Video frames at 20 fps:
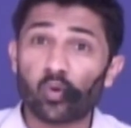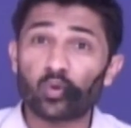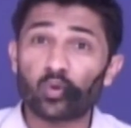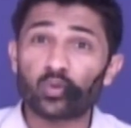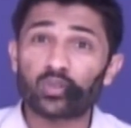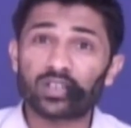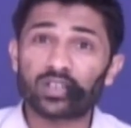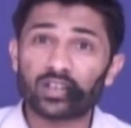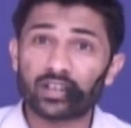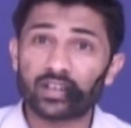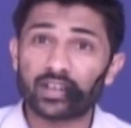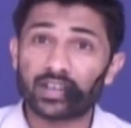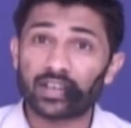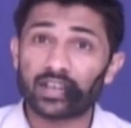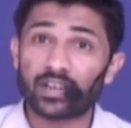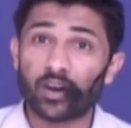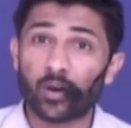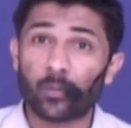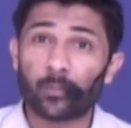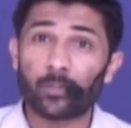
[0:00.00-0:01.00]
खुश करने के
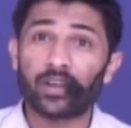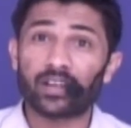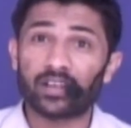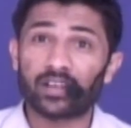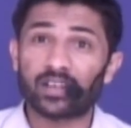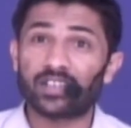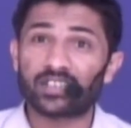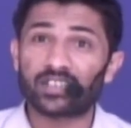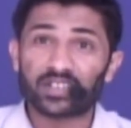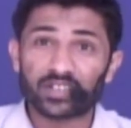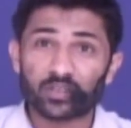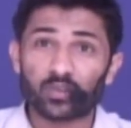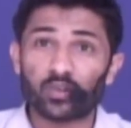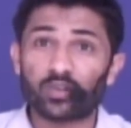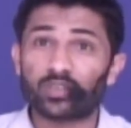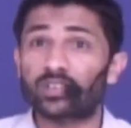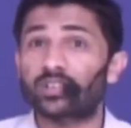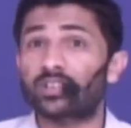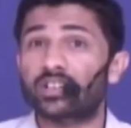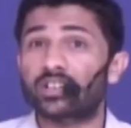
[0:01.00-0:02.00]
लिए अपने रिलेशन को
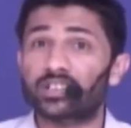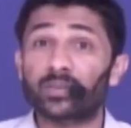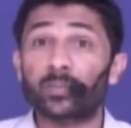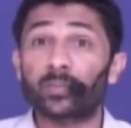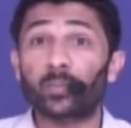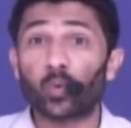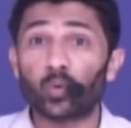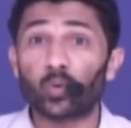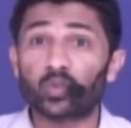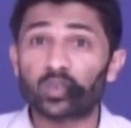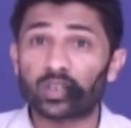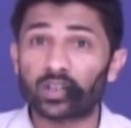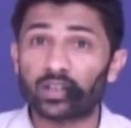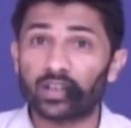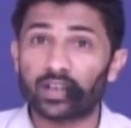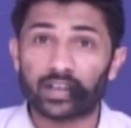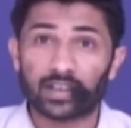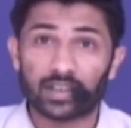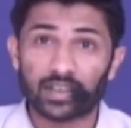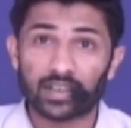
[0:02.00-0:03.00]
अच्छी तरह से पूछ
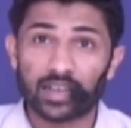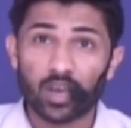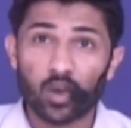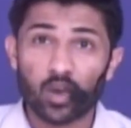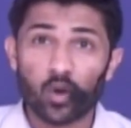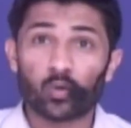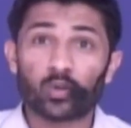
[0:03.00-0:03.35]
करने के लिए